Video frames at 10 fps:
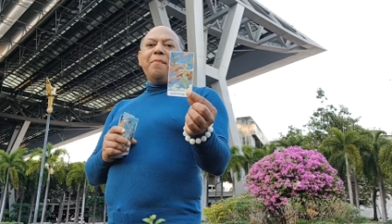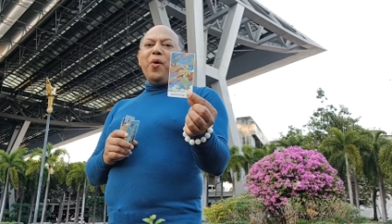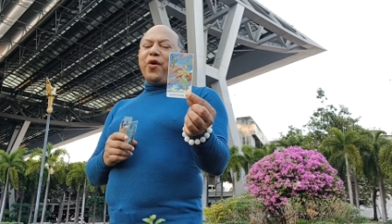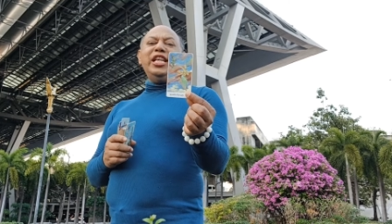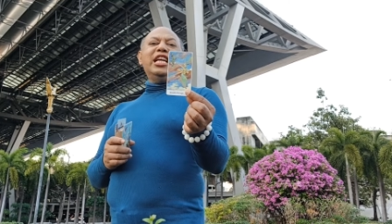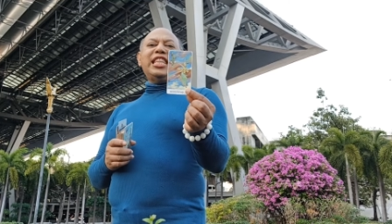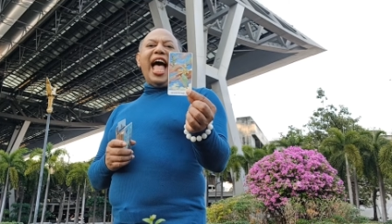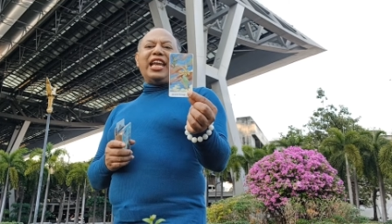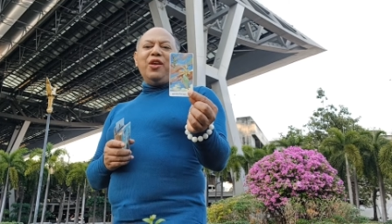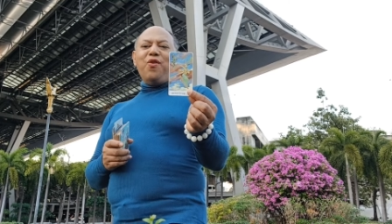บุคคล
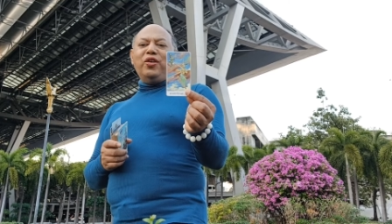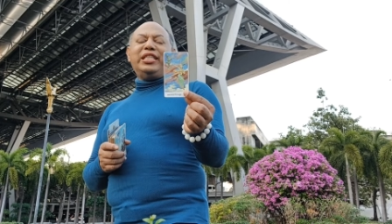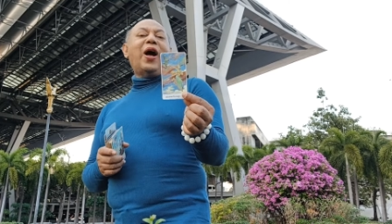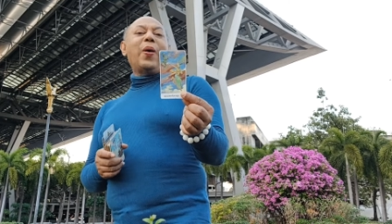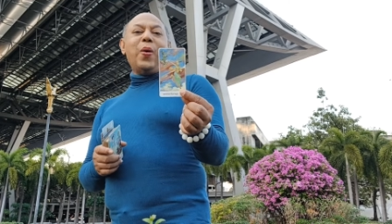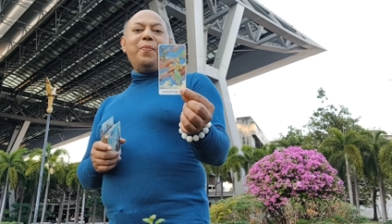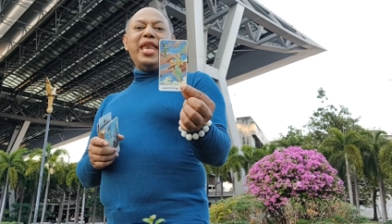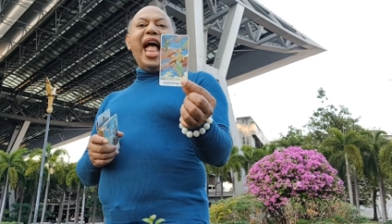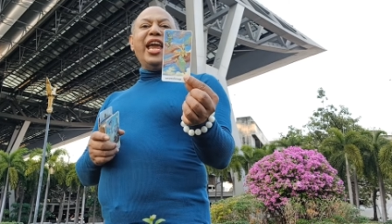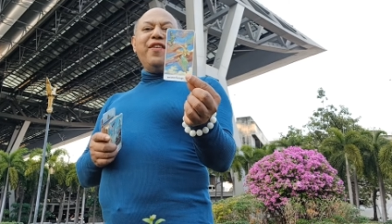ต่างๆ ในวงสังคม
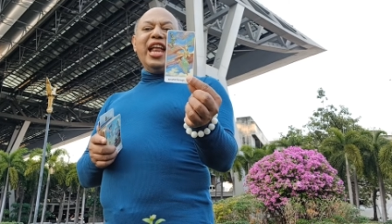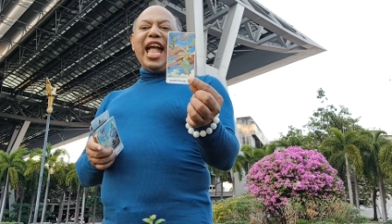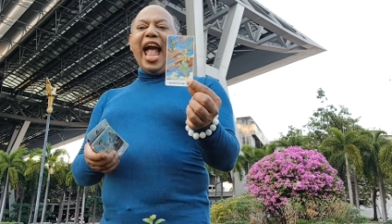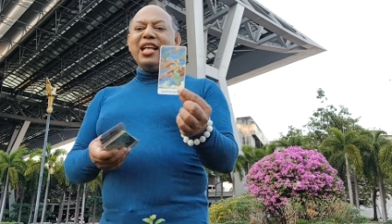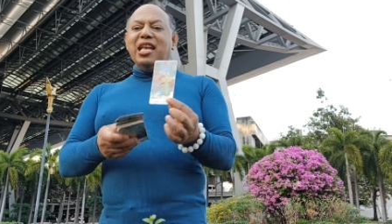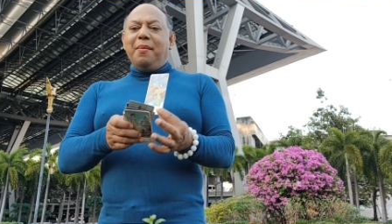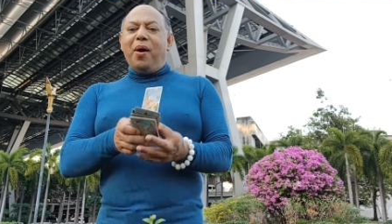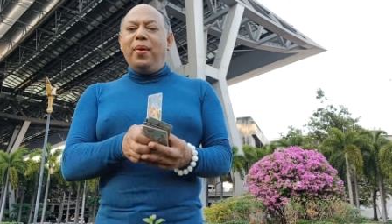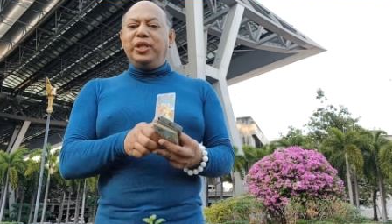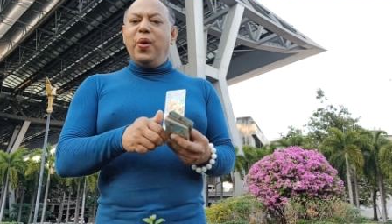ได้ด้วยนะคะ เพ
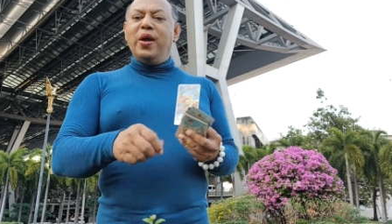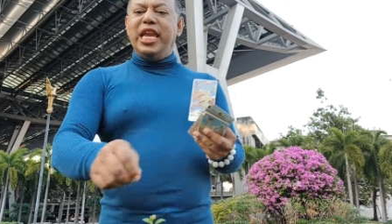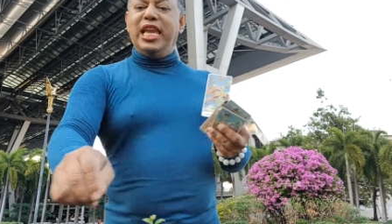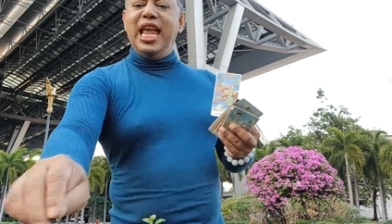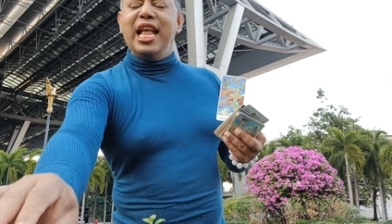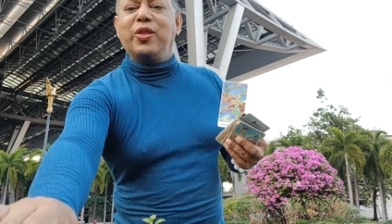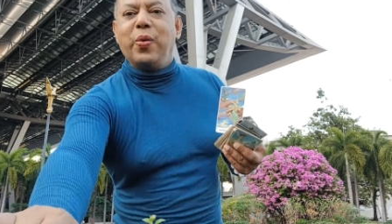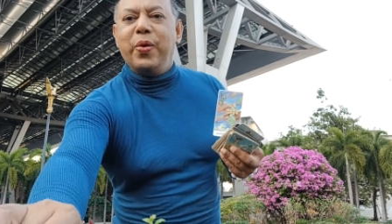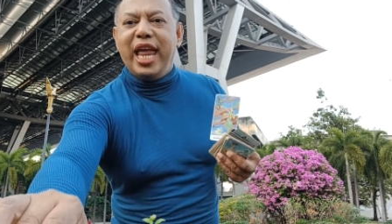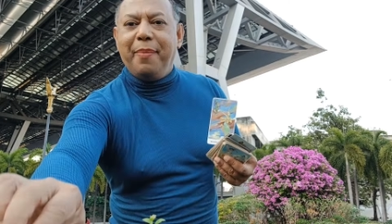ราะว่าช่วงนี้เนี่ยตัว
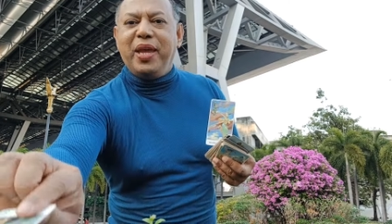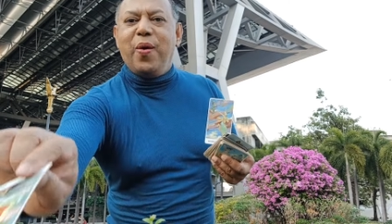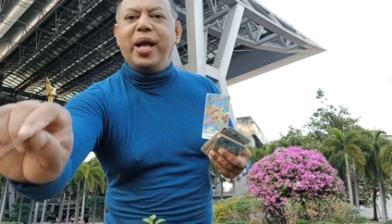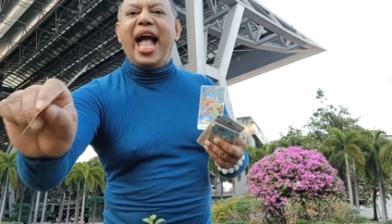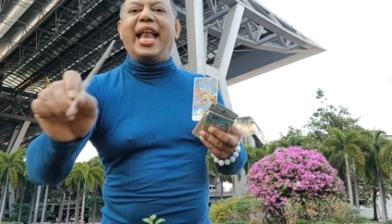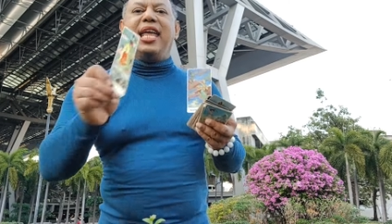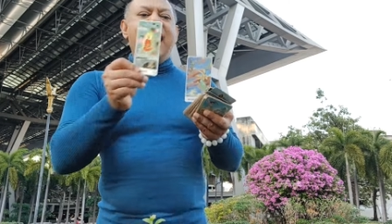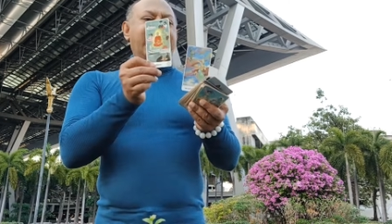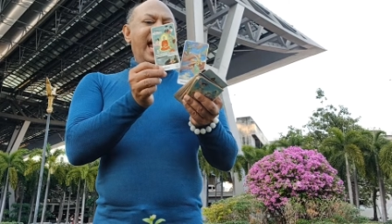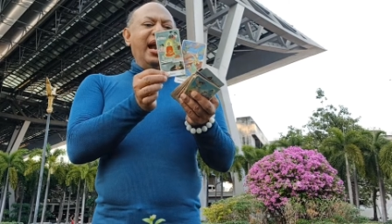คุณเองมีโอกาส
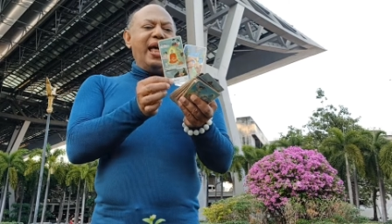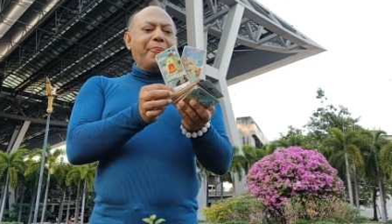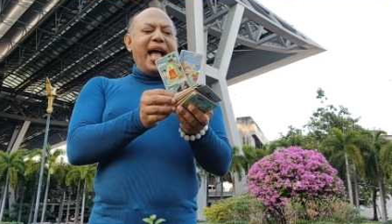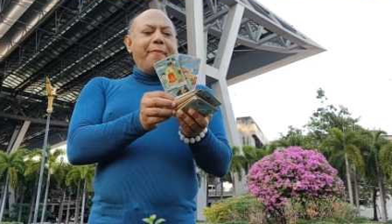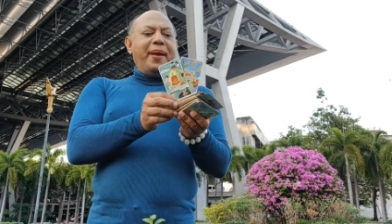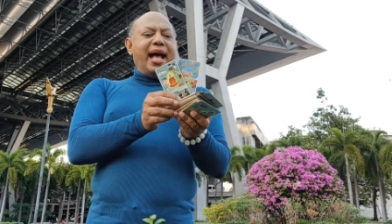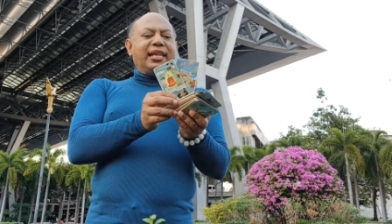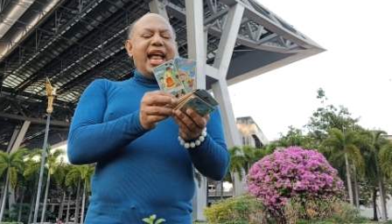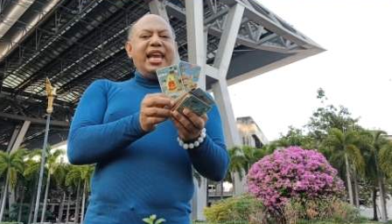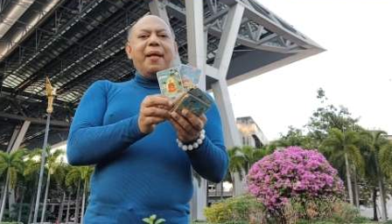ได้รับการผลัก
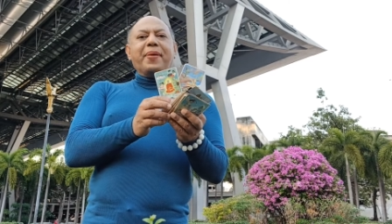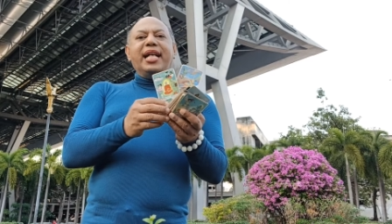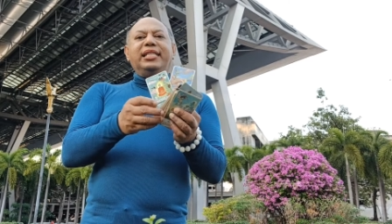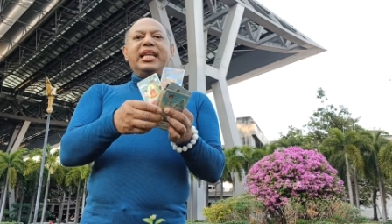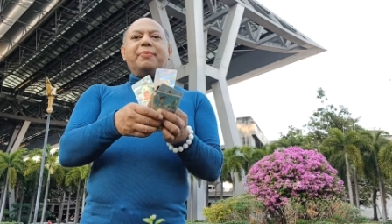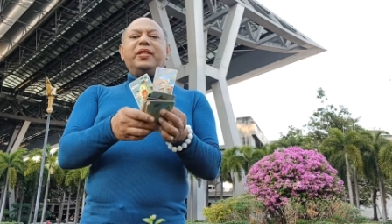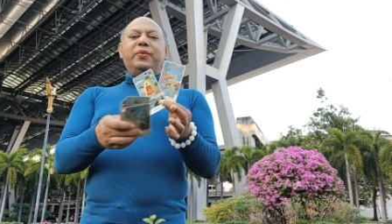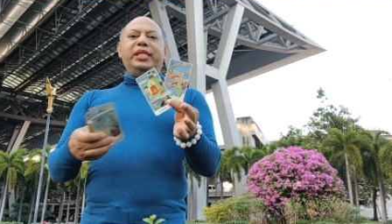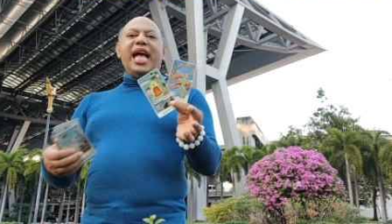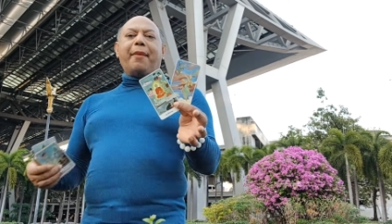ดันได้รับการสนับสนุ
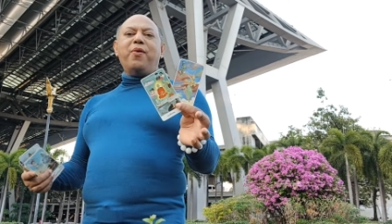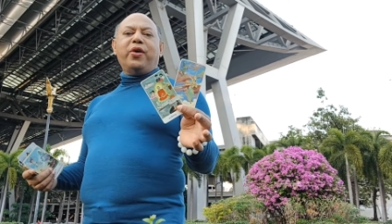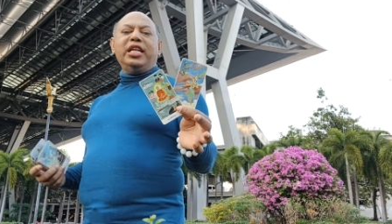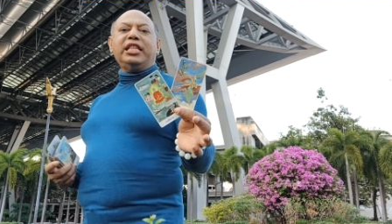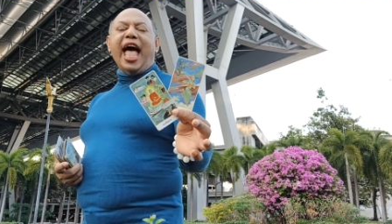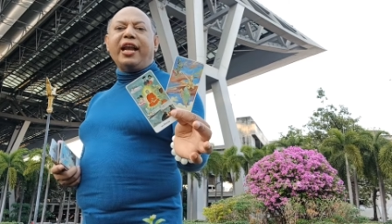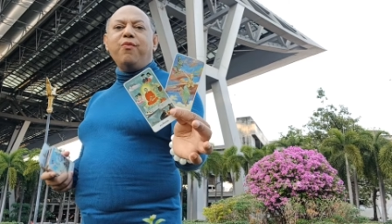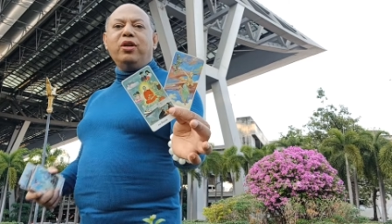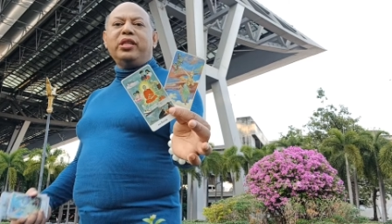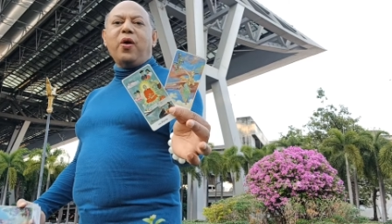นจากบุคคลต่าง ๆใน
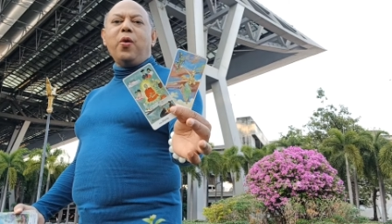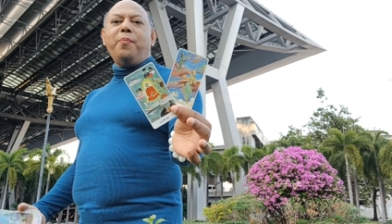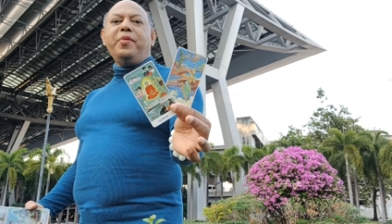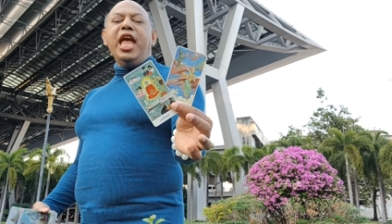วงสังคม